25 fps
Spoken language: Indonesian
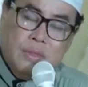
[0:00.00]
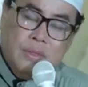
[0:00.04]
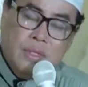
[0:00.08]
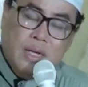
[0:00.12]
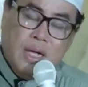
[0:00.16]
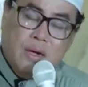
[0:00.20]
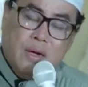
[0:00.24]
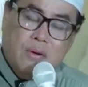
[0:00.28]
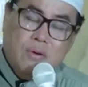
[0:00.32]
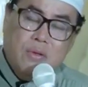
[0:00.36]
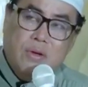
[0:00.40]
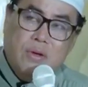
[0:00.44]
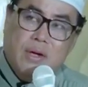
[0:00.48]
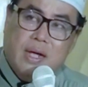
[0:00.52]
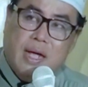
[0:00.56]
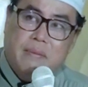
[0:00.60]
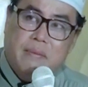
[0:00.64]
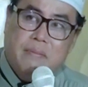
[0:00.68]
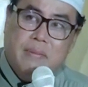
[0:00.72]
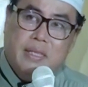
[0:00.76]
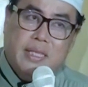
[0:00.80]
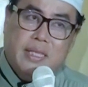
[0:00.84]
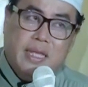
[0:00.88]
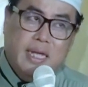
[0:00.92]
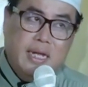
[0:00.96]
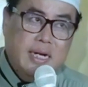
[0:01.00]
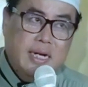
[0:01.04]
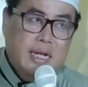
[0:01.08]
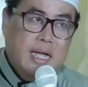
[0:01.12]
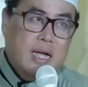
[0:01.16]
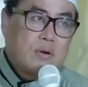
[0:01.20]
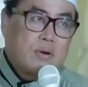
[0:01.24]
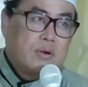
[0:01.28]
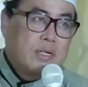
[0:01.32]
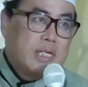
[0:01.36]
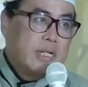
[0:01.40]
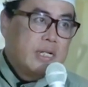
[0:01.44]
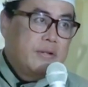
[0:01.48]
Aku yo gak medeni
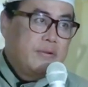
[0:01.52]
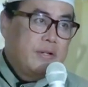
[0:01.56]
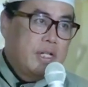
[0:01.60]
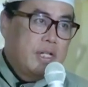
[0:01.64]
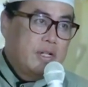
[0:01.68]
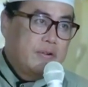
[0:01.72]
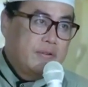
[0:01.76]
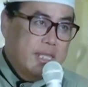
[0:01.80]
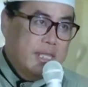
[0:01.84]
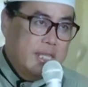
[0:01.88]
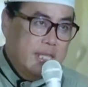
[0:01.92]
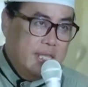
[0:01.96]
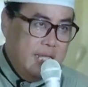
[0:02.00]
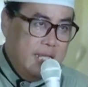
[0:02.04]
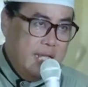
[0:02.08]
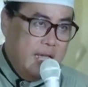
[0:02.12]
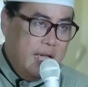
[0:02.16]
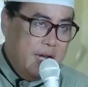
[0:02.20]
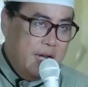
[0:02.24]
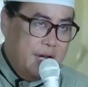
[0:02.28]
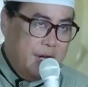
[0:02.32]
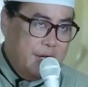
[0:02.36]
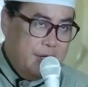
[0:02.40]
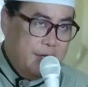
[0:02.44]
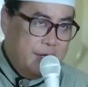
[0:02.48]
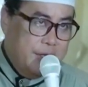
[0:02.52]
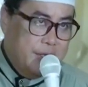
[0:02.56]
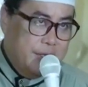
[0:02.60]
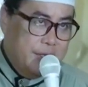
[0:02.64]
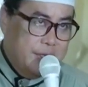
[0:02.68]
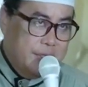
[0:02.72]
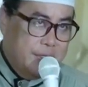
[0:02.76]
aku dewe yo wedi arene.